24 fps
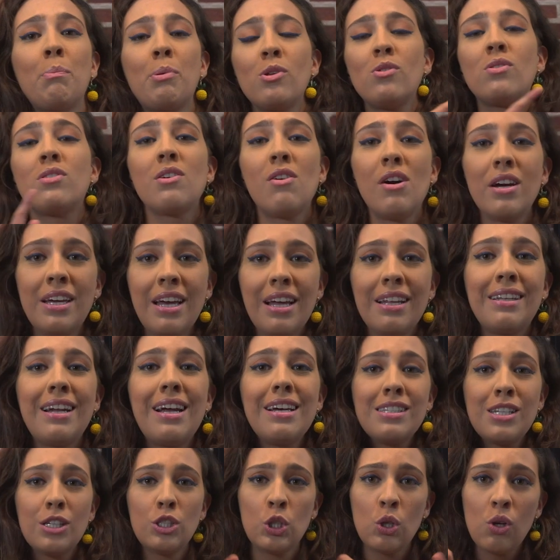produção aqui atrás
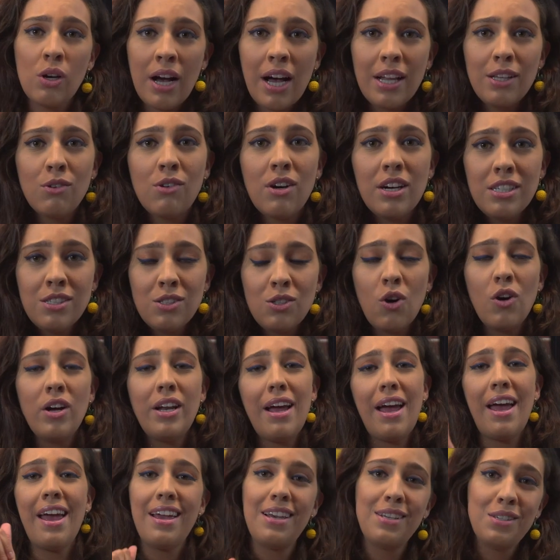está chocado com a história.
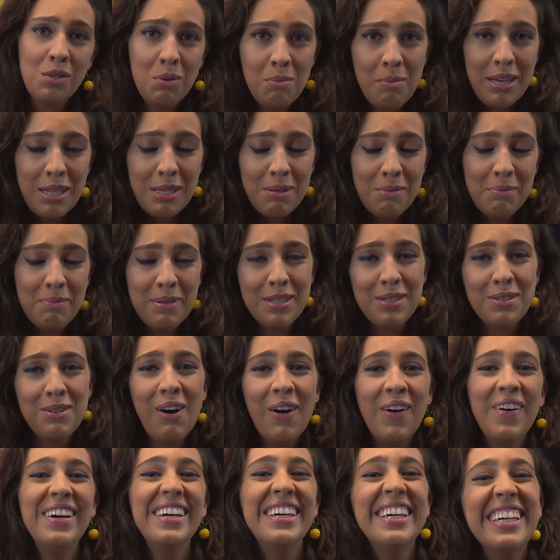É isso mesmo,
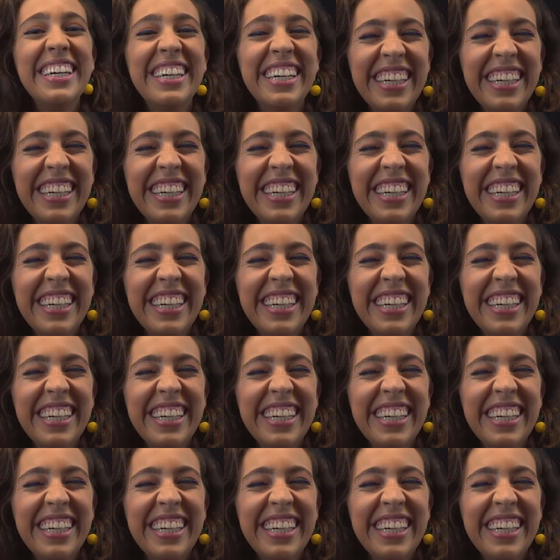pessoal.